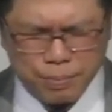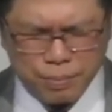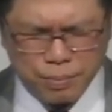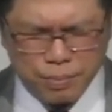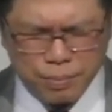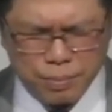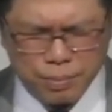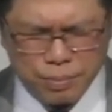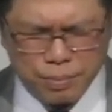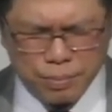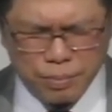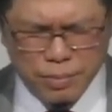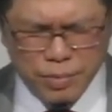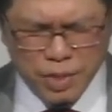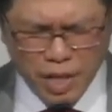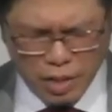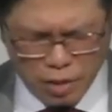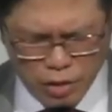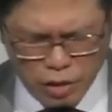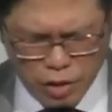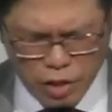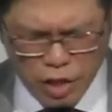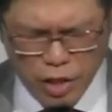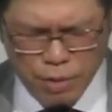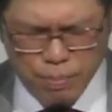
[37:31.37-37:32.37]
帮助我
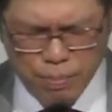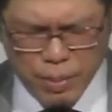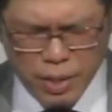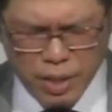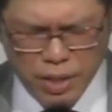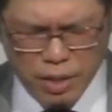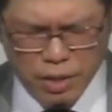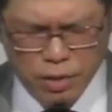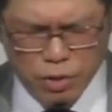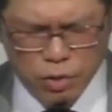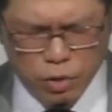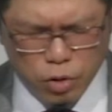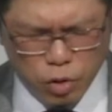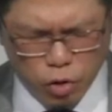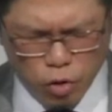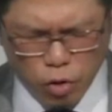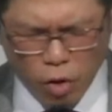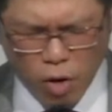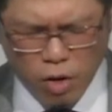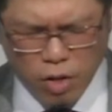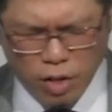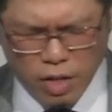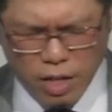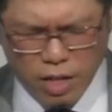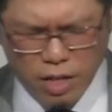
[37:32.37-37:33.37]
们去对
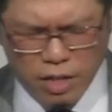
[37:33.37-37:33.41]
抗